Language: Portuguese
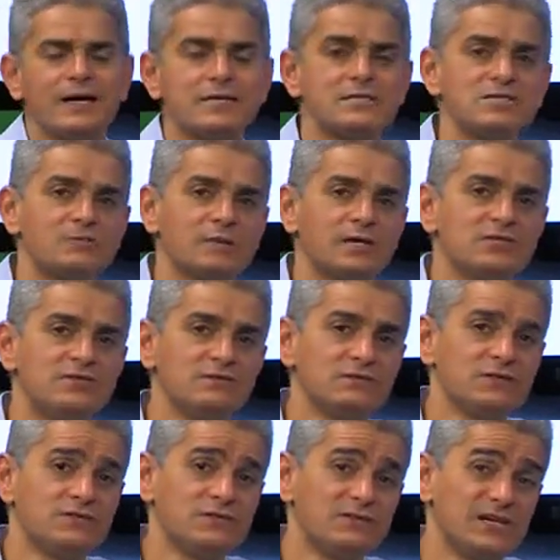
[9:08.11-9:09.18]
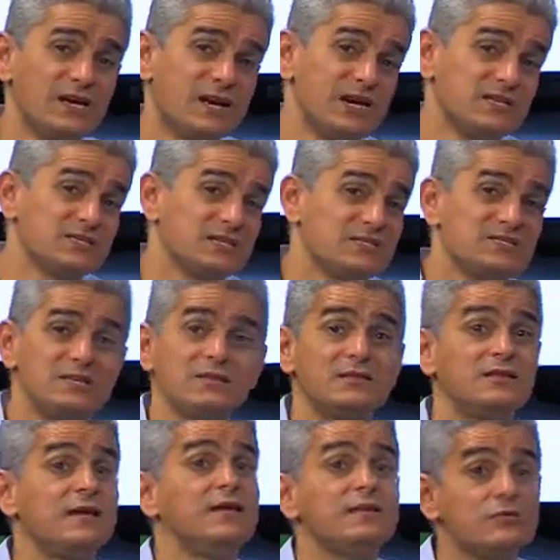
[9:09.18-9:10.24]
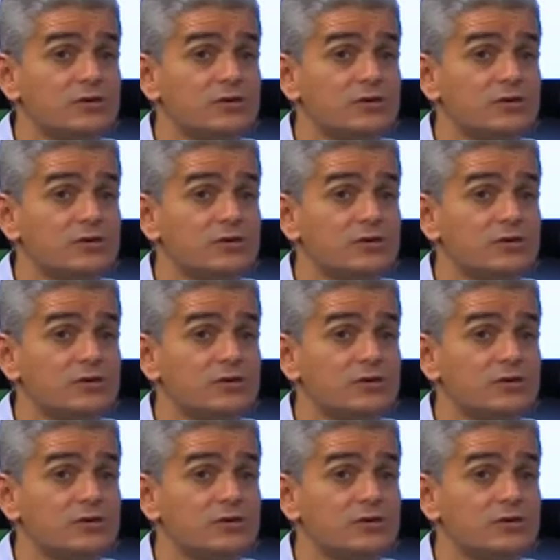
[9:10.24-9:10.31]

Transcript: a estimativa de eficácia é de 70%,